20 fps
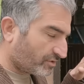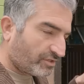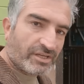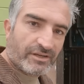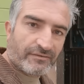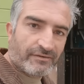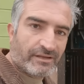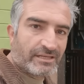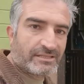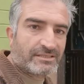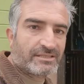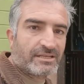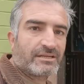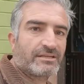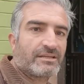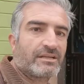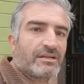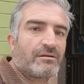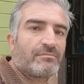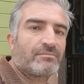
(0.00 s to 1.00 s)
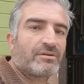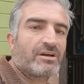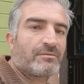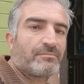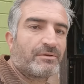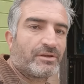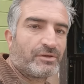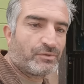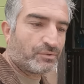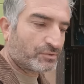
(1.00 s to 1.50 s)
तो ये वाला सिलेंडर हम
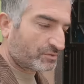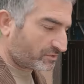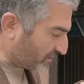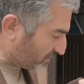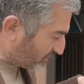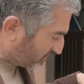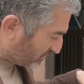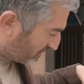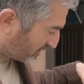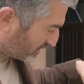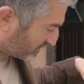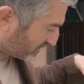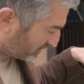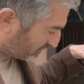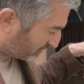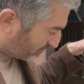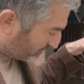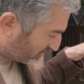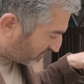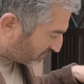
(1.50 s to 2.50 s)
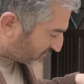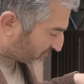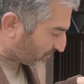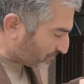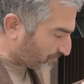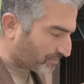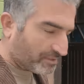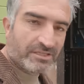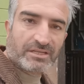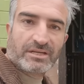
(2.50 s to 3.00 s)
घर में यूज़ करते हैं तकरीबन
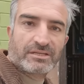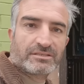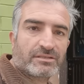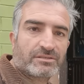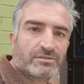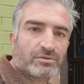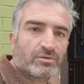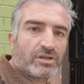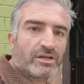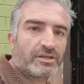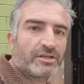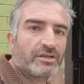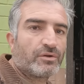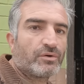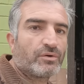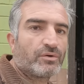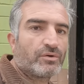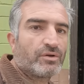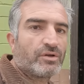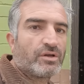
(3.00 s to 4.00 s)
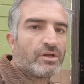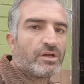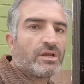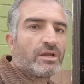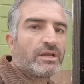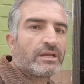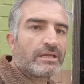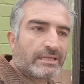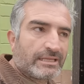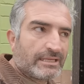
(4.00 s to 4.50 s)
इसमें पंद्रह से सोलह किलो
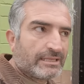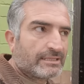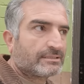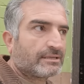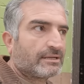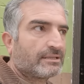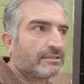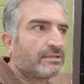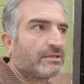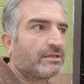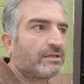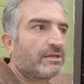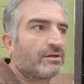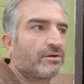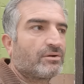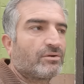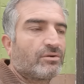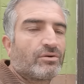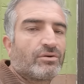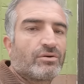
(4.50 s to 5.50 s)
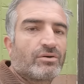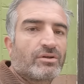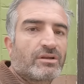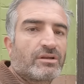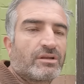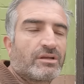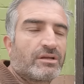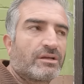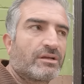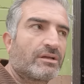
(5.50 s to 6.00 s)
गैस आती है
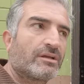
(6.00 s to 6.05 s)
और